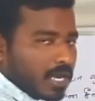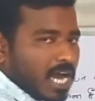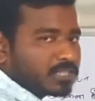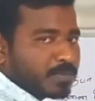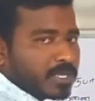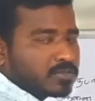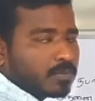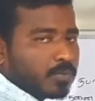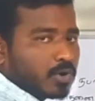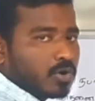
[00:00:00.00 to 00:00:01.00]
காஸ்ட் ப்ரைஸ்
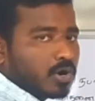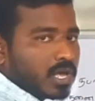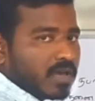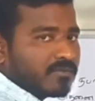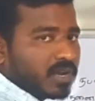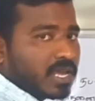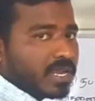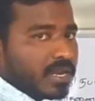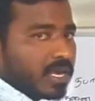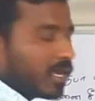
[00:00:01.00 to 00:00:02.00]
பொருளோட விலை
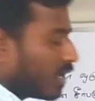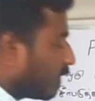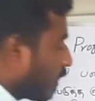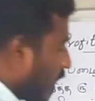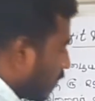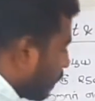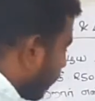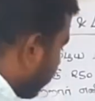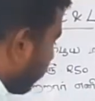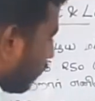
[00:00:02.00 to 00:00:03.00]
என்ன அந்த காஸ்ட்
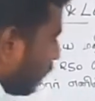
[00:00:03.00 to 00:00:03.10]
ப்ரைஸ்